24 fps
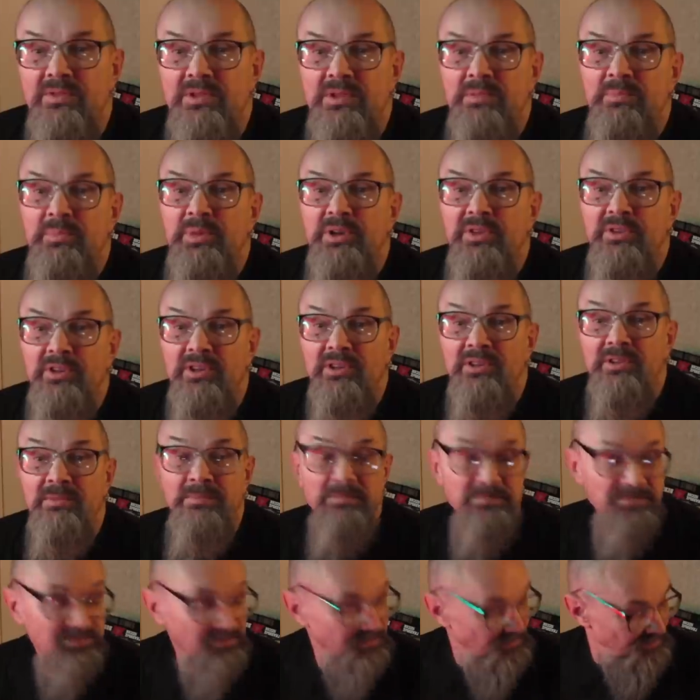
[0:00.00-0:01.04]
Всем привет!
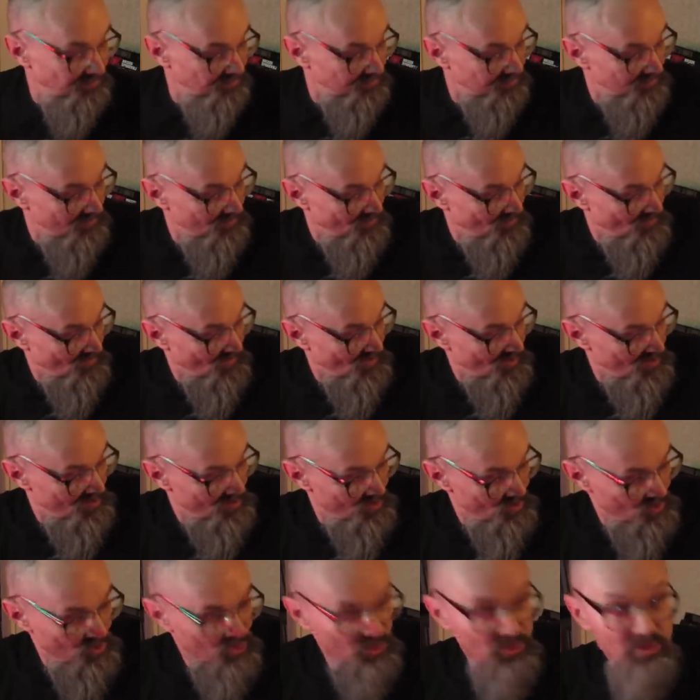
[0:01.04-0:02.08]

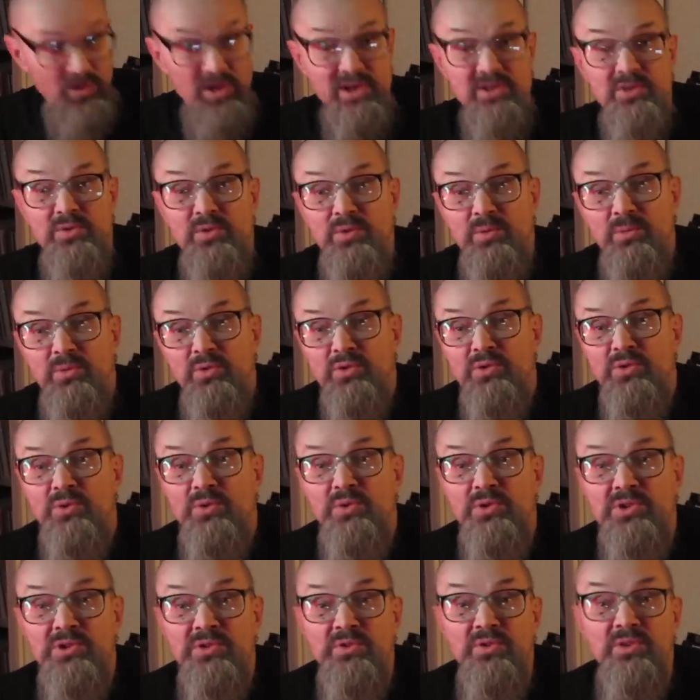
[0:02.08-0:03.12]
Слушаю разную
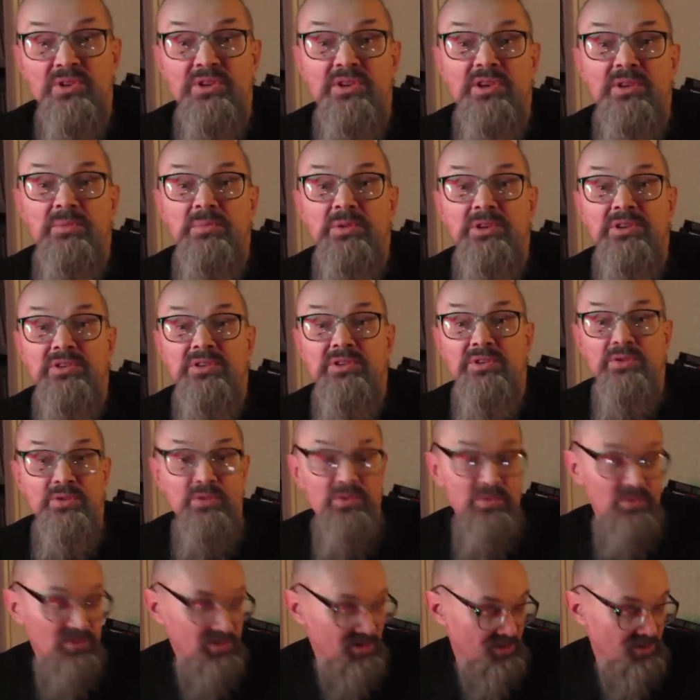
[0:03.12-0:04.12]
музыку сегодня, опять сижу.